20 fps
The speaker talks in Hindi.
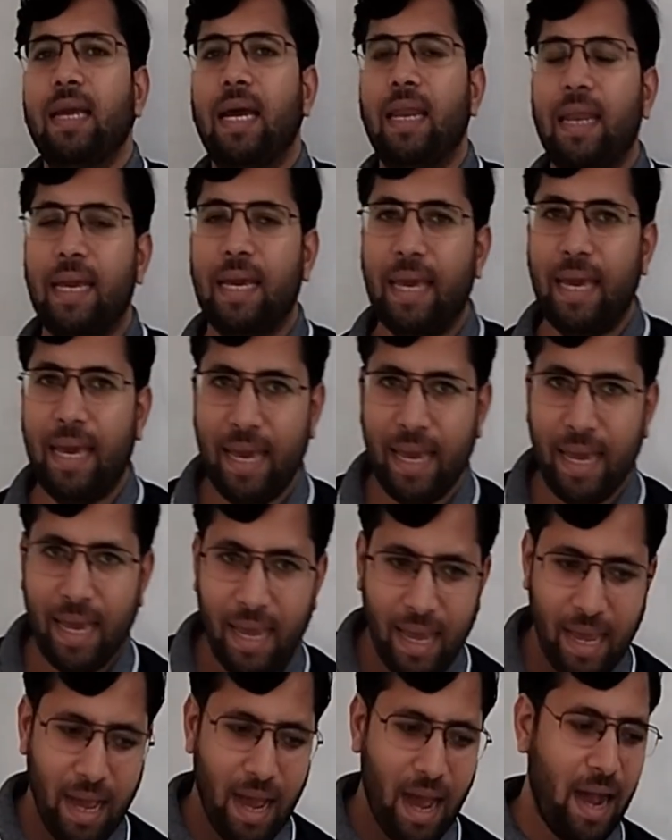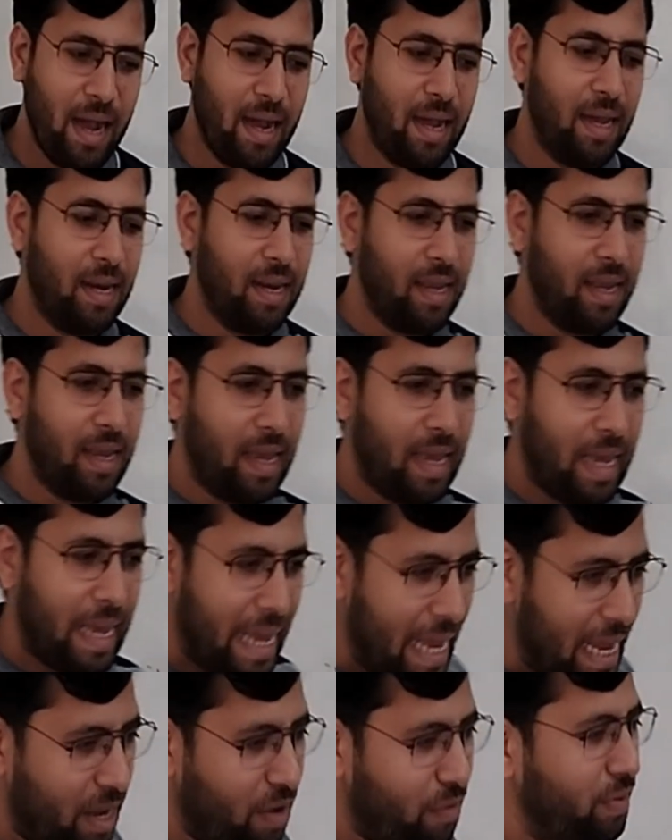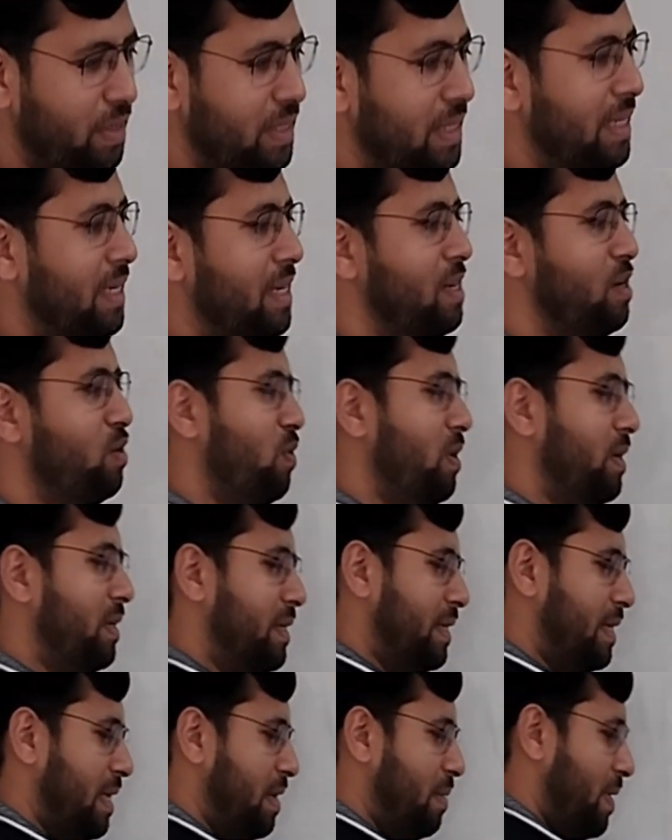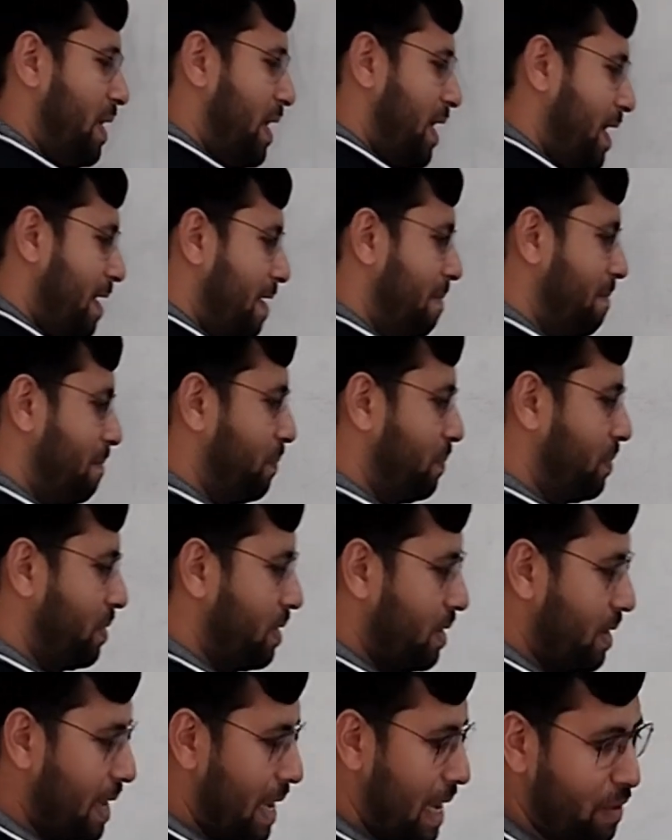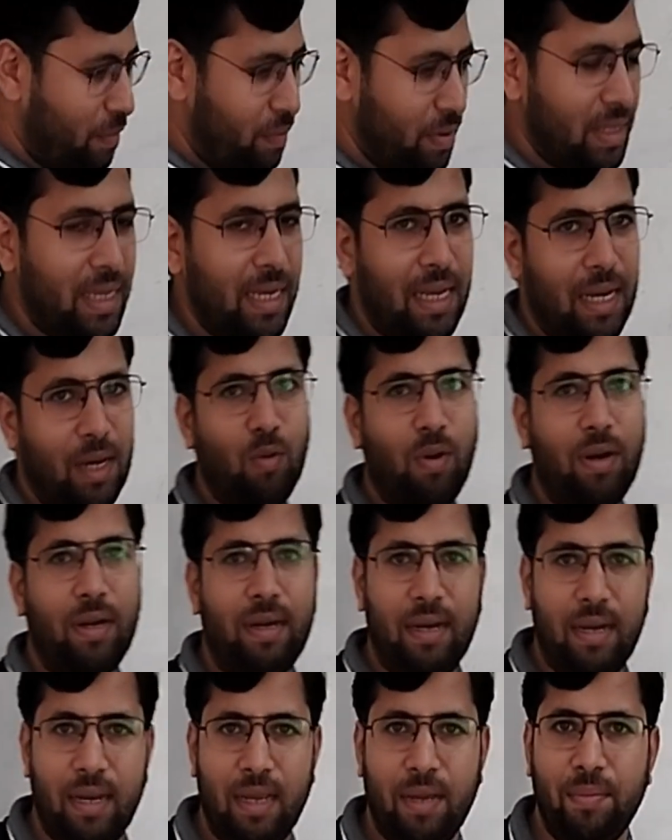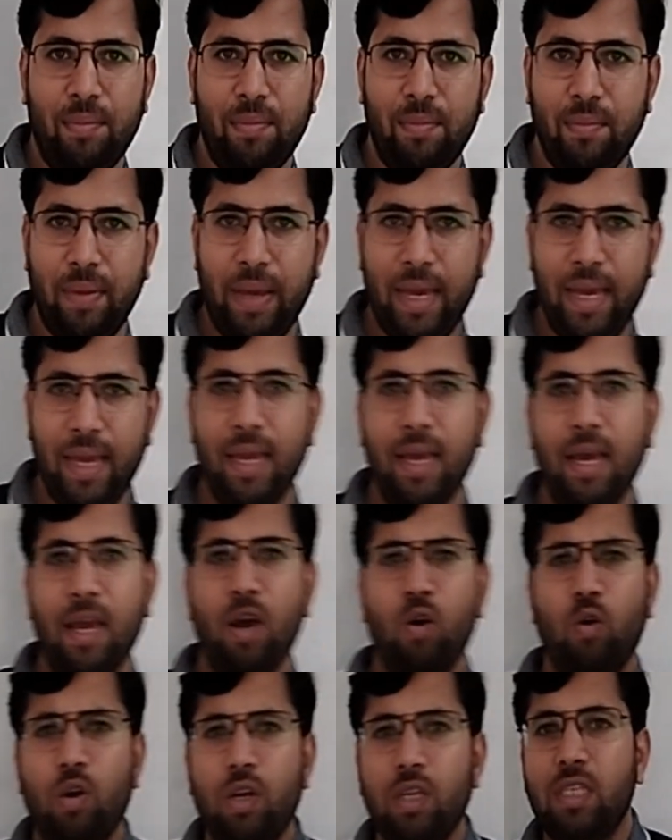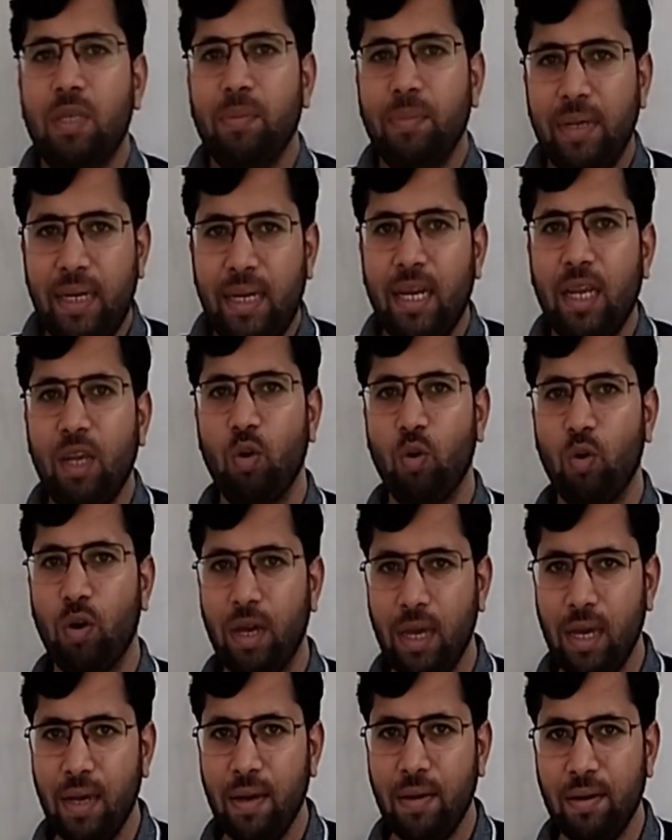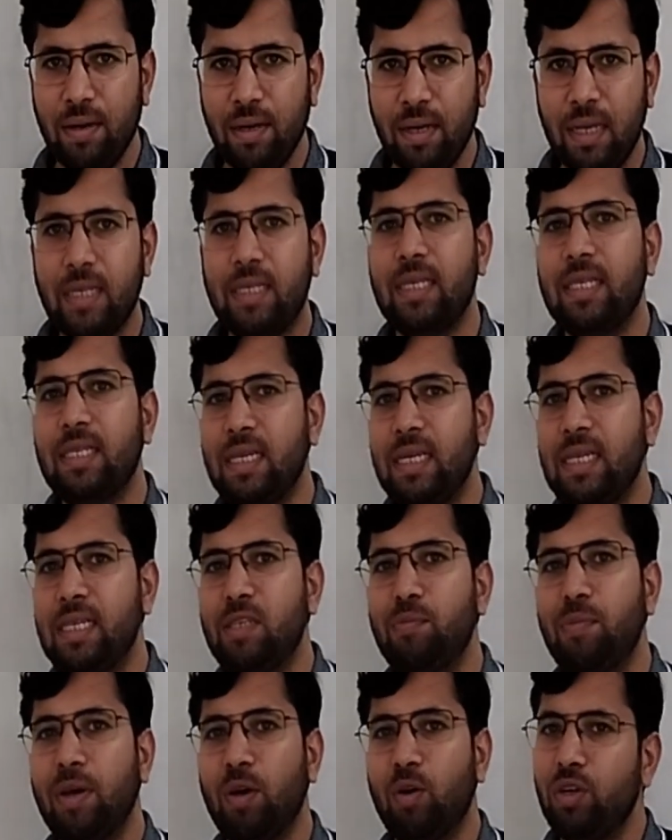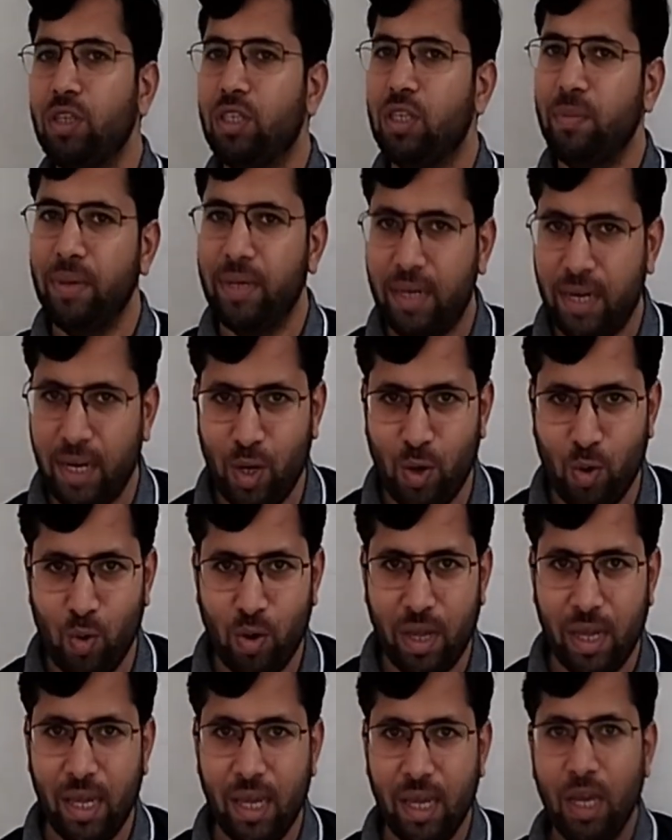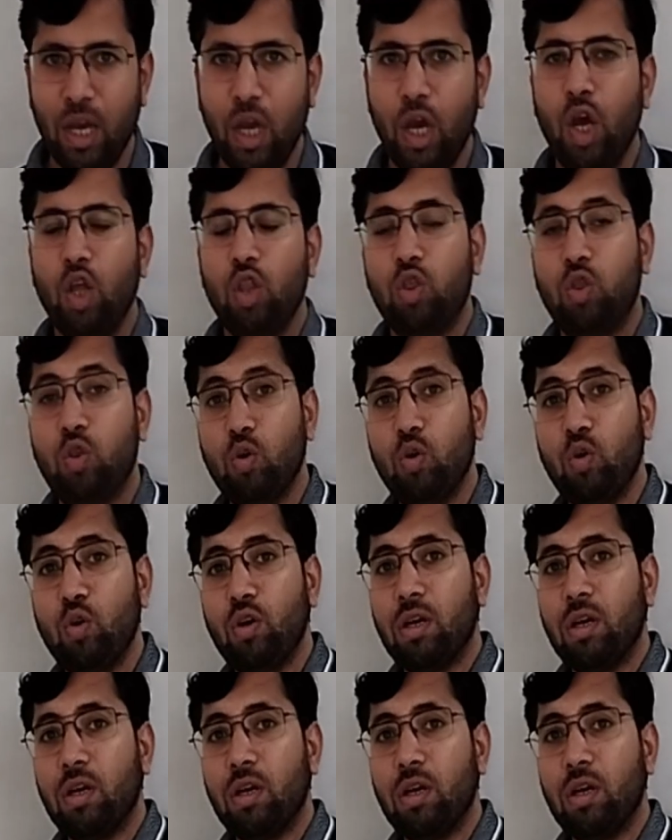यानी कि अगर एक फिज़िकल क्वांटिटी में एक फिज़िकल क्वांटिटी में कोई सिमिट्री होगी किसी चीज़ में कोई सिमिट्री होगी तो